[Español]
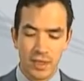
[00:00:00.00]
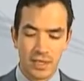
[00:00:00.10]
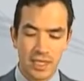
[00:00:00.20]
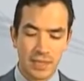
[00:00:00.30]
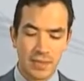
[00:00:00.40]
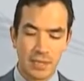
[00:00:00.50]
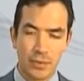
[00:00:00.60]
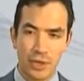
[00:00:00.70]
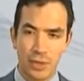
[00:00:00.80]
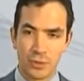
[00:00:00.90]
directamente
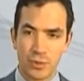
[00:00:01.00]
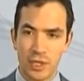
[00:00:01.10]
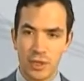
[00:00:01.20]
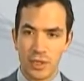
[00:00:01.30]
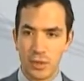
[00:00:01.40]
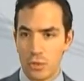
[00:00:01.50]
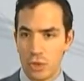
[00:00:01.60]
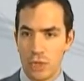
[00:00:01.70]
podríamos ponerle un